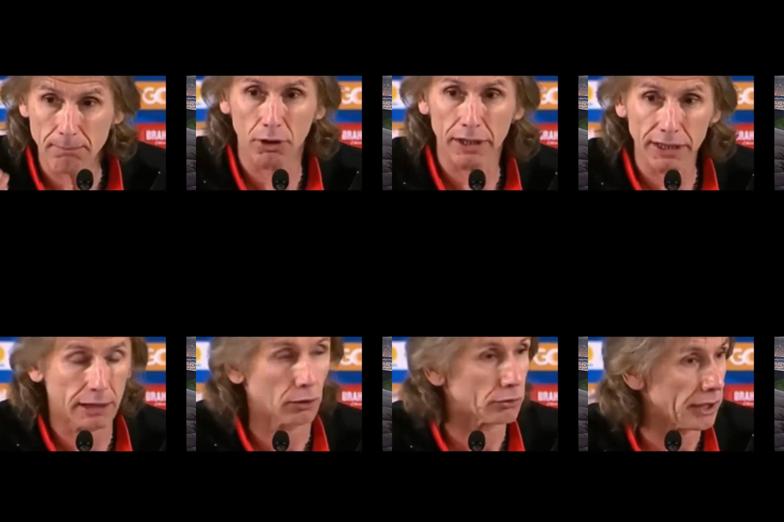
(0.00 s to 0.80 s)
dije a
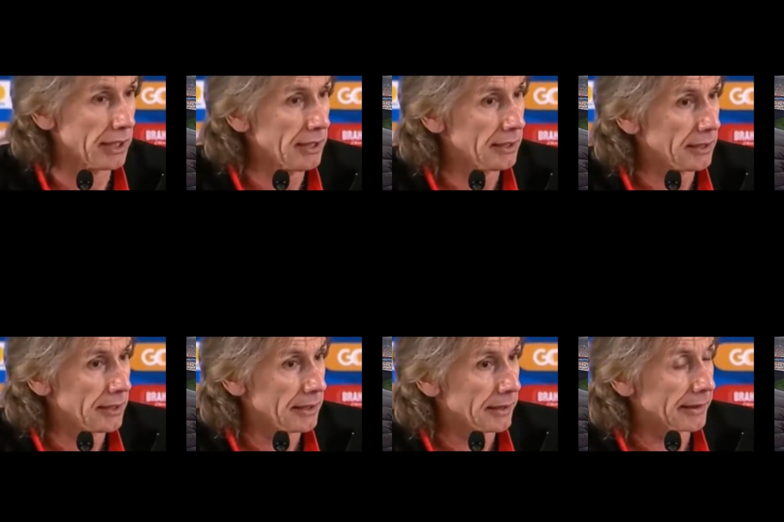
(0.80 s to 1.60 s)
usted
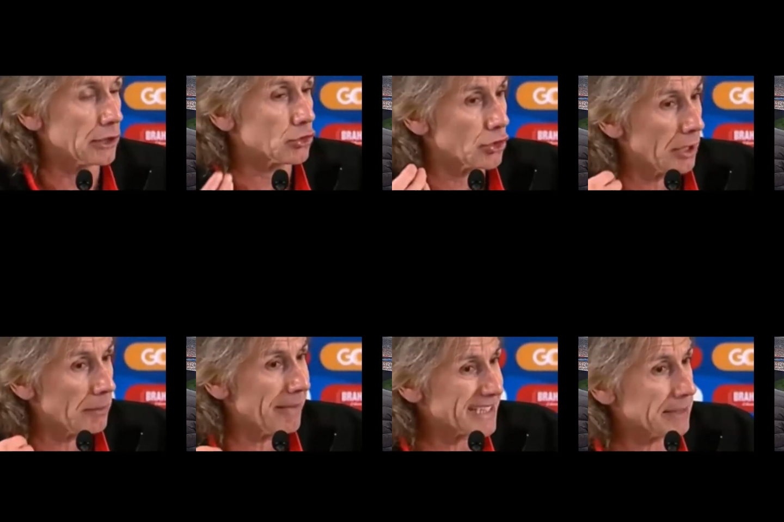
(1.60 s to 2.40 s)
que soy el
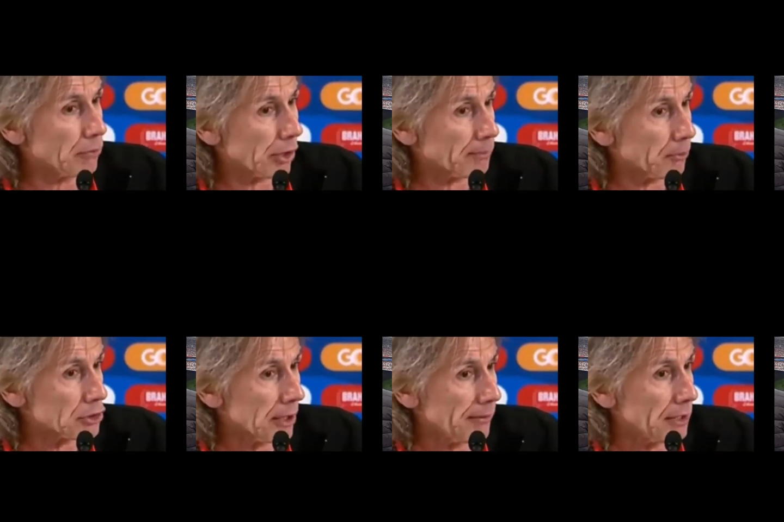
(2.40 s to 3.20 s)
máximo
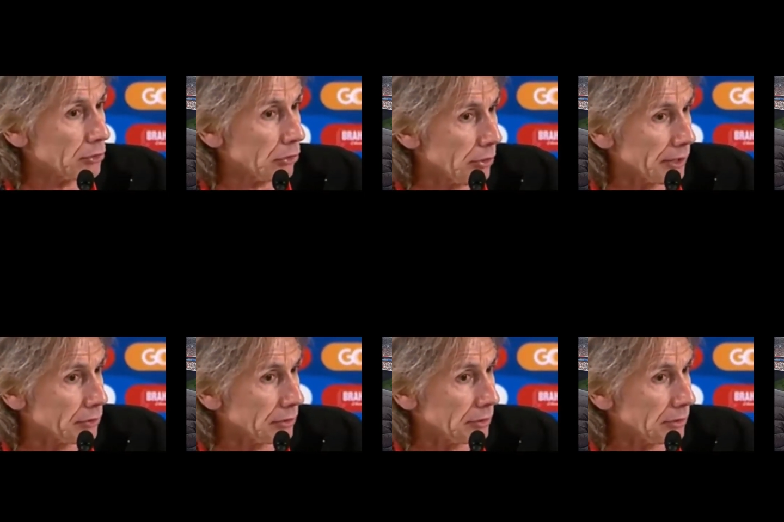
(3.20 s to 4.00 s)
responsable de todo
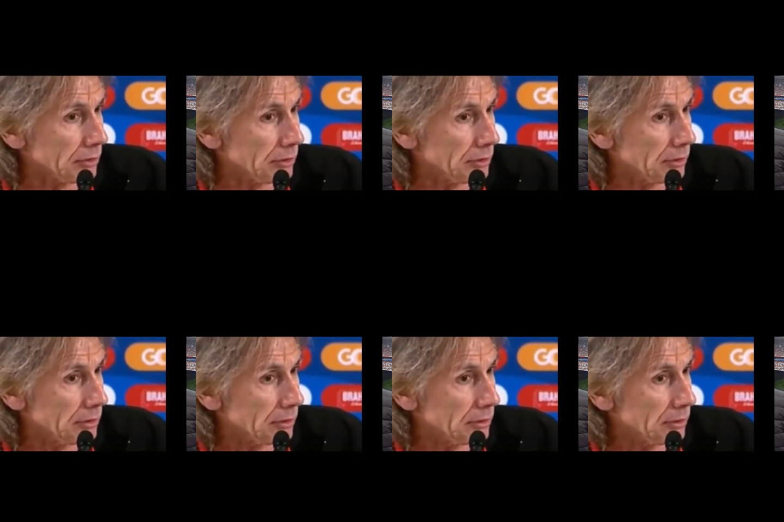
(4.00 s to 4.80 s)
esto.
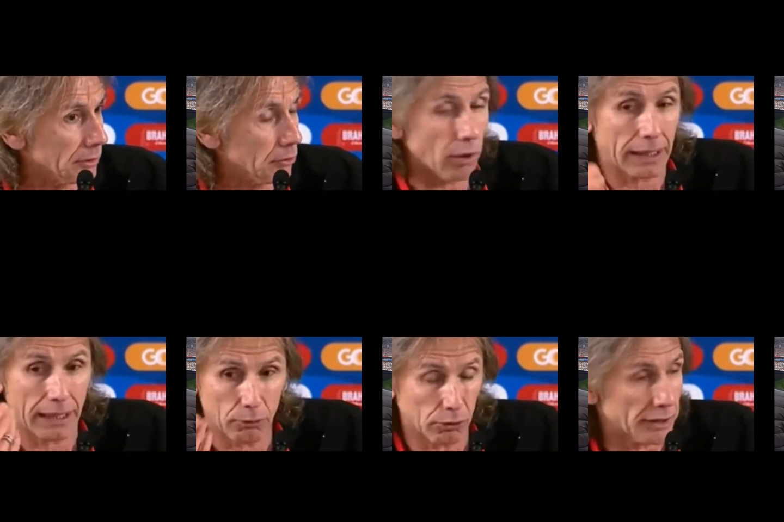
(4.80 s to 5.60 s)
Lo
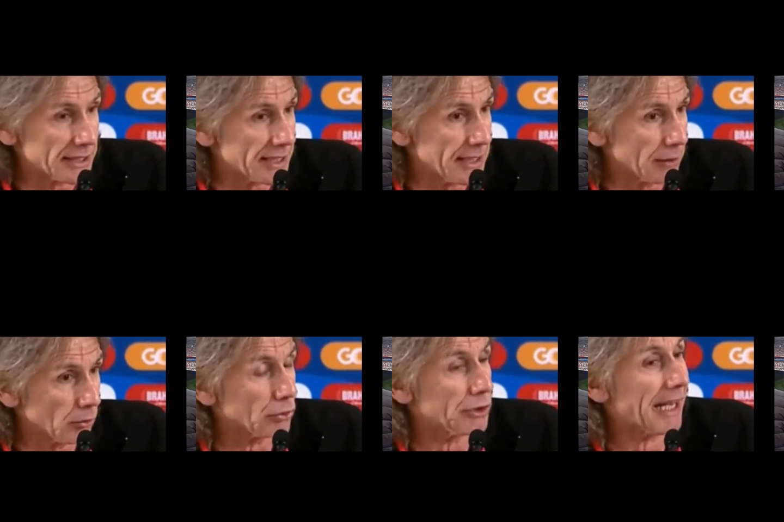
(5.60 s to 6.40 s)
acabo de decir,
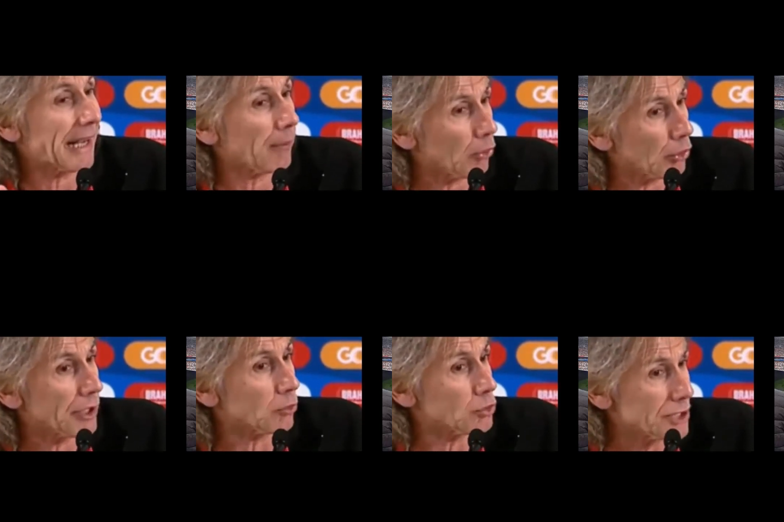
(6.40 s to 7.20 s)
usted acabó de
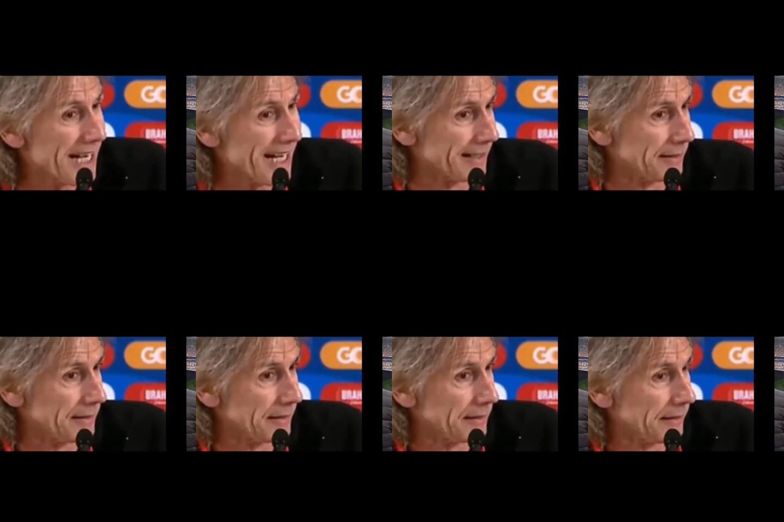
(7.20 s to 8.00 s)
escuchar.
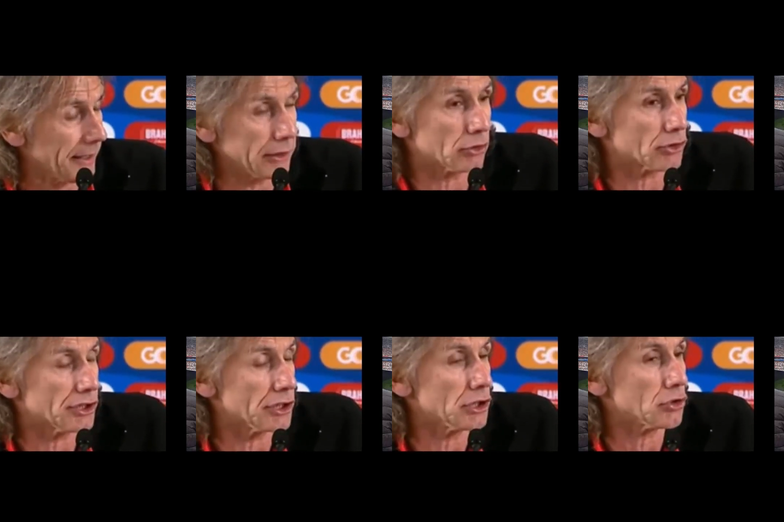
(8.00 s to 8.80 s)
Entonces,
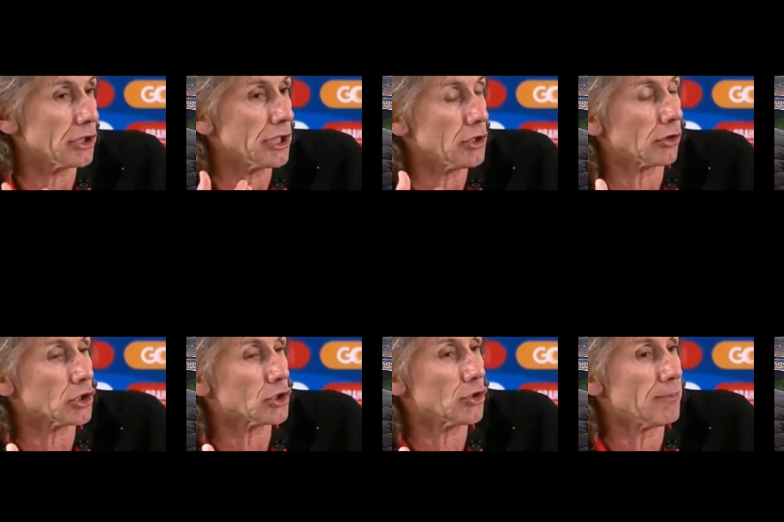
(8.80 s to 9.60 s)
si yo le digo que
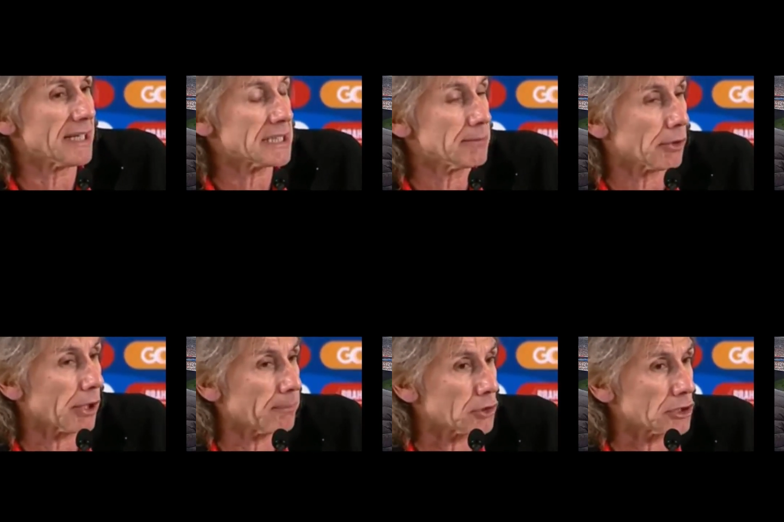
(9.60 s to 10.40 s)
soy el máximo
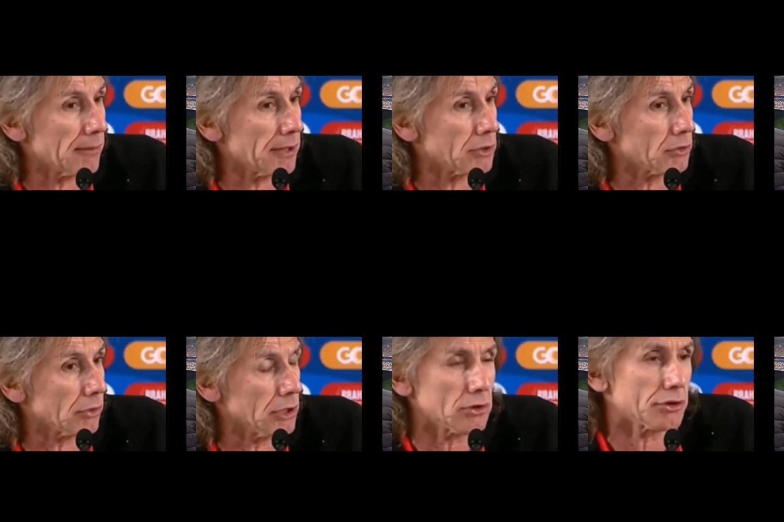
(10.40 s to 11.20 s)
responsable de todo
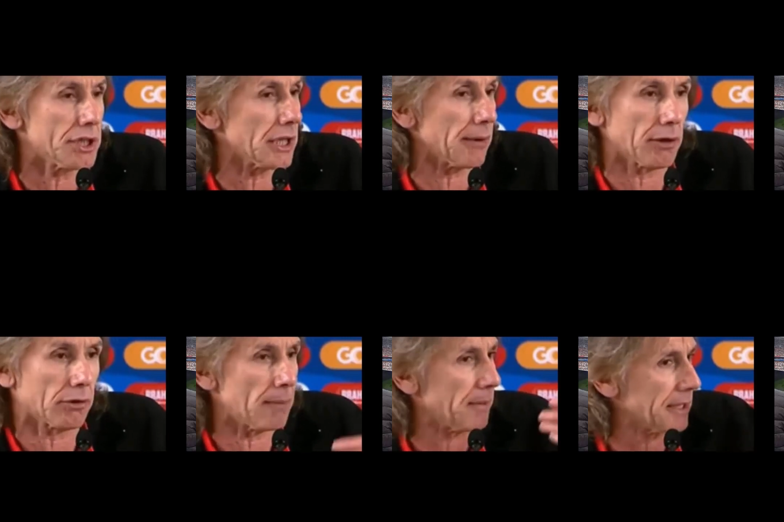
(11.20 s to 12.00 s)
esto, tiene que ver con el
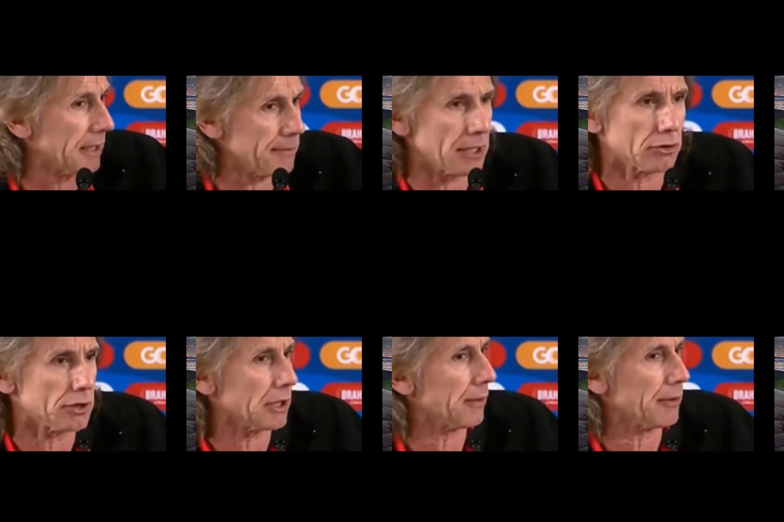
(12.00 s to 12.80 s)
planteamiento, tiene
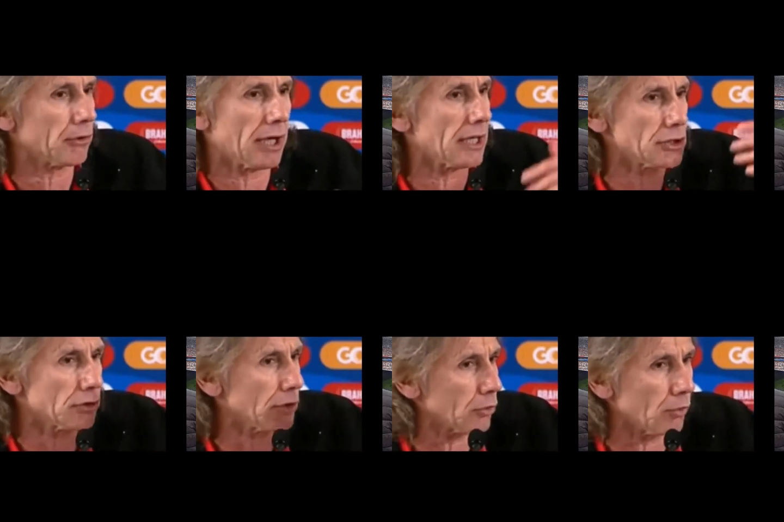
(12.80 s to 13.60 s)
que ver con la elección de
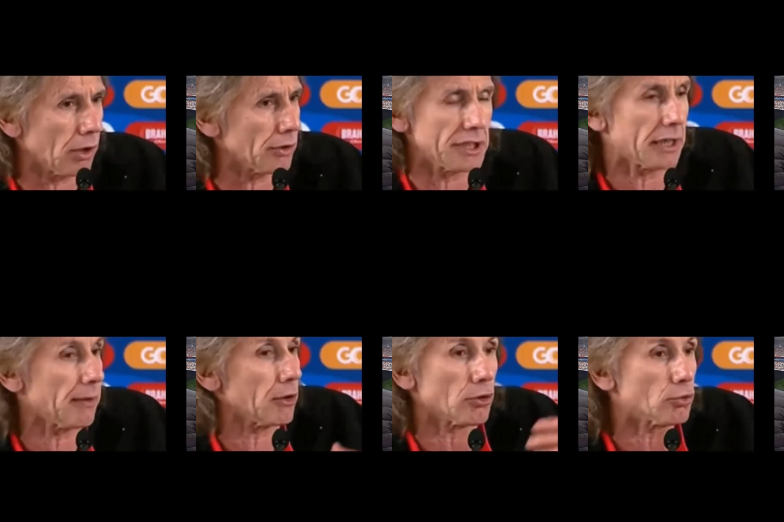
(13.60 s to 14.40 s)
los jugadores, tiene que ver
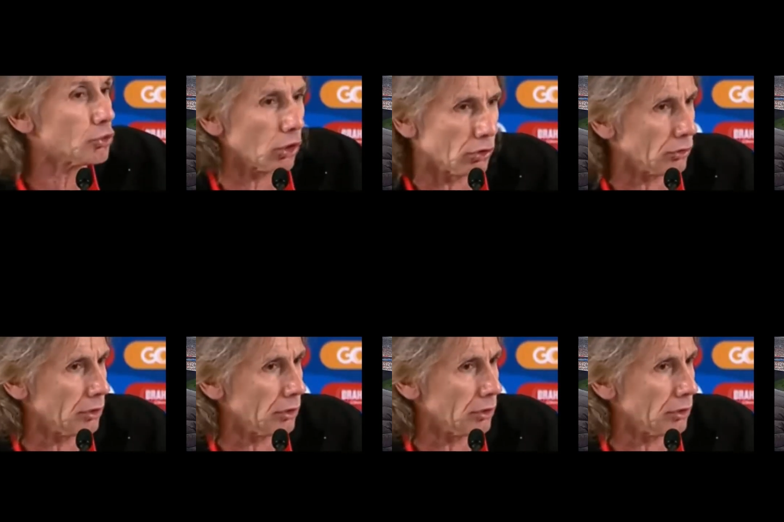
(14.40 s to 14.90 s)
con un todo,